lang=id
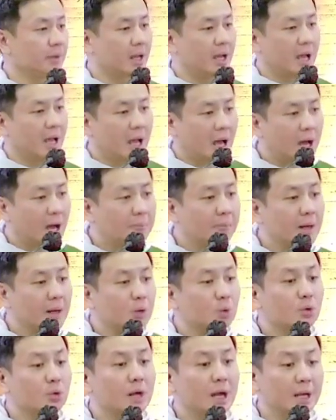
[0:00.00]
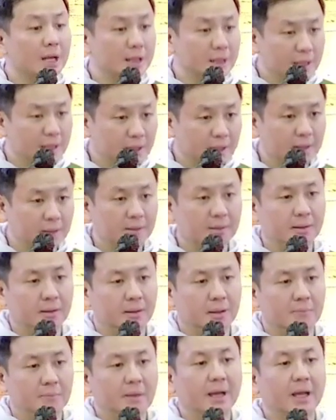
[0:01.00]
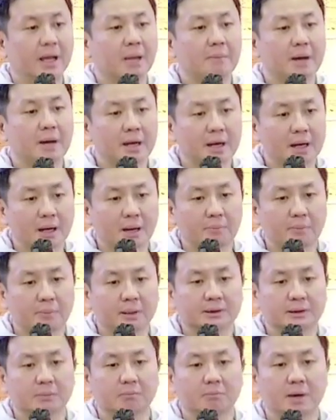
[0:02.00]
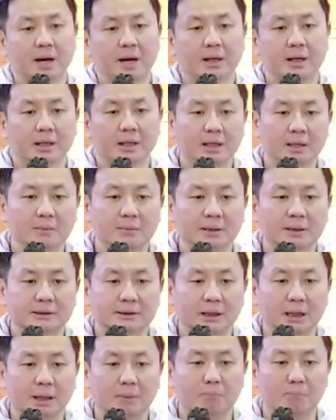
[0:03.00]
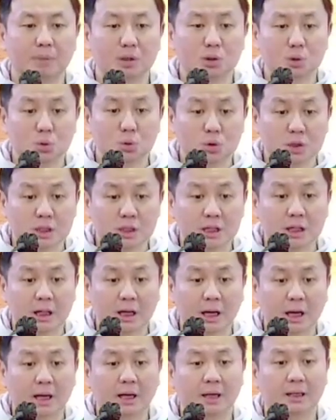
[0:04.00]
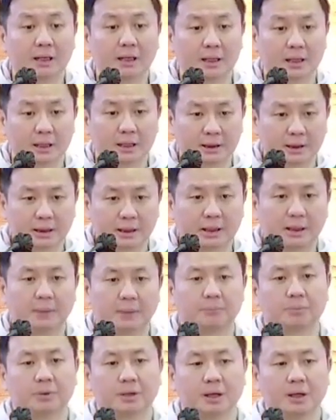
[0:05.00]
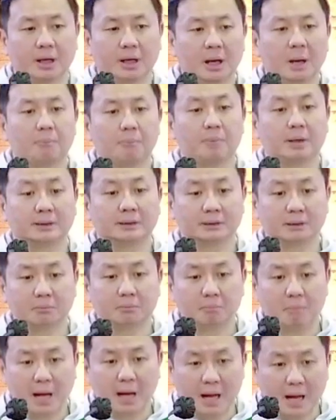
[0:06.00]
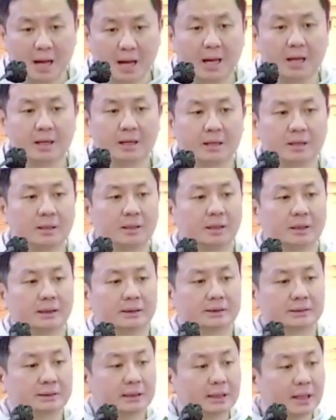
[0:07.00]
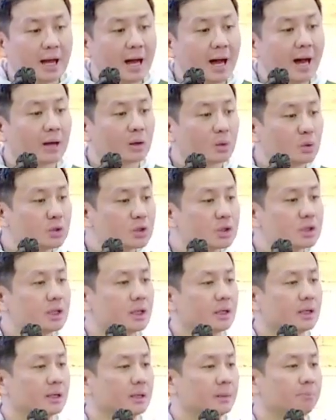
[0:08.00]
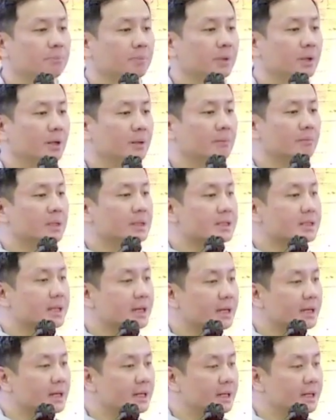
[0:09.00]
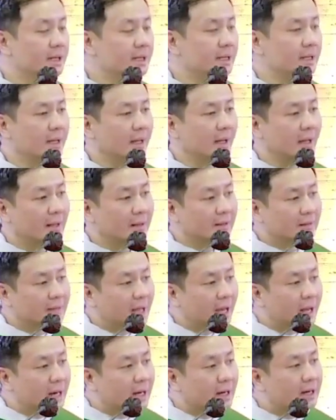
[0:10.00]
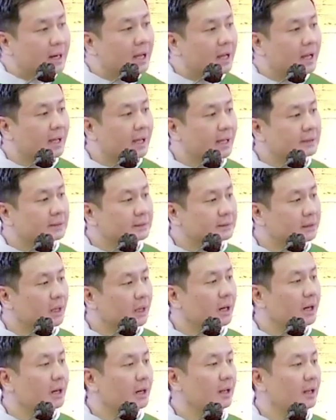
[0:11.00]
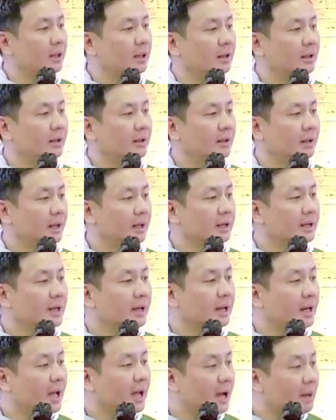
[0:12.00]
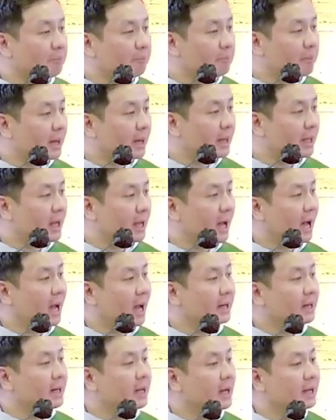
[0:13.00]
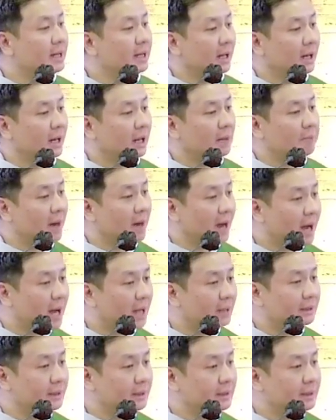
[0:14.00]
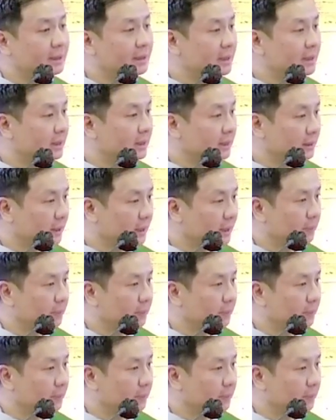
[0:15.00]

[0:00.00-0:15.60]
Apa gunanya? Bagaimana persembahan ini bisa menyucikan kita? Persembahan seharusnya menjadi tanda eksternal dari apa yang ada dalam hati kita.